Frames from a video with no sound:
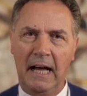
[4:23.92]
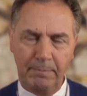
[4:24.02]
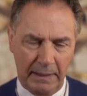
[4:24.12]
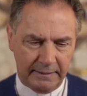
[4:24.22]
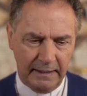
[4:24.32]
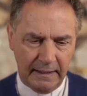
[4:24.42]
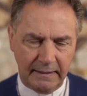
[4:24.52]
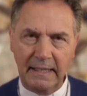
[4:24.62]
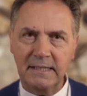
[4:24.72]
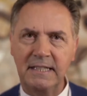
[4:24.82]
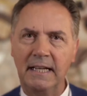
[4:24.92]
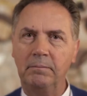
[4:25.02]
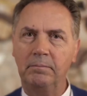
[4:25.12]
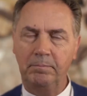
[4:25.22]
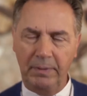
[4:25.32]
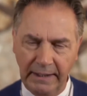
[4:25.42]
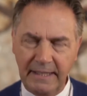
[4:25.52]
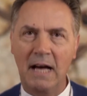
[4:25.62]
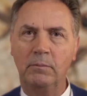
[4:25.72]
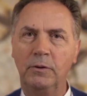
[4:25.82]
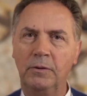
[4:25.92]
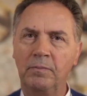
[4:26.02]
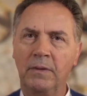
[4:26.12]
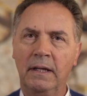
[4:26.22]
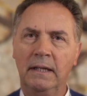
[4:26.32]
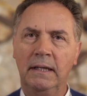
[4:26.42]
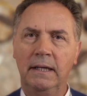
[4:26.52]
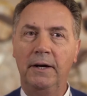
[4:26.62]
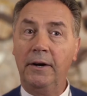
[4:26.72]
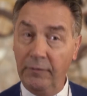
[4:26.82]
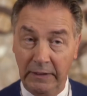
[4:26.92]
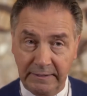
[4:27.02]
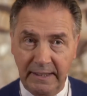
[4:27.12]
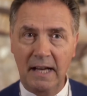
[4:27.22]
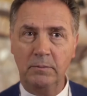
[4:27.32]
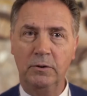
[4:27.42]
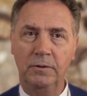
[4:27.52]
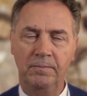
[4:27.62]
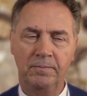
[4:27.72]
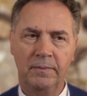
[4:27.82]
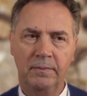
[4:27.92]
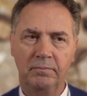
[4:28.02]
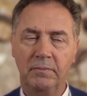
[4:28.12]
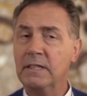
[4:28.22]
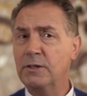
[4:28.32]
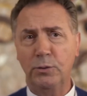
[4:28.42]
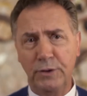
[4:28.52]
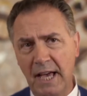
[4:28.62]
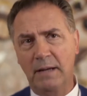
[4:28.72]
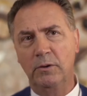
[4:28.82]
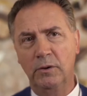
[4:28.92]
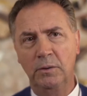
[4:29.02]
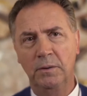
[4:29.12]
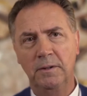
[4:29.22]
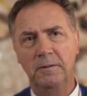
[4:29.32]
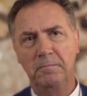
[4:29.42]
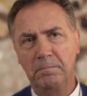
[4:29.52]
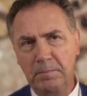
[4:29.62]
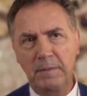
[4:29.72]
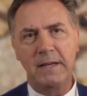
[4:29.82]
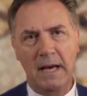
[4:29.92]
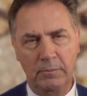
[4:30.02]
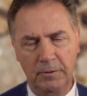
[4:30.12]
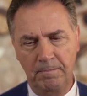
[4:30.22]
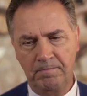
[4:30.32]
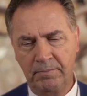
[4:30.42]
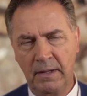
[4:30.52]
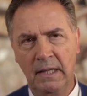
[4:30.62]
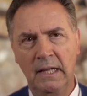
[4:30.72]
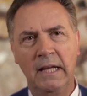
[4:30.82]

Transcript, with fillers: ta chính từ đó mà chúng ta cầu nguyện suy tư học tập chia sẻ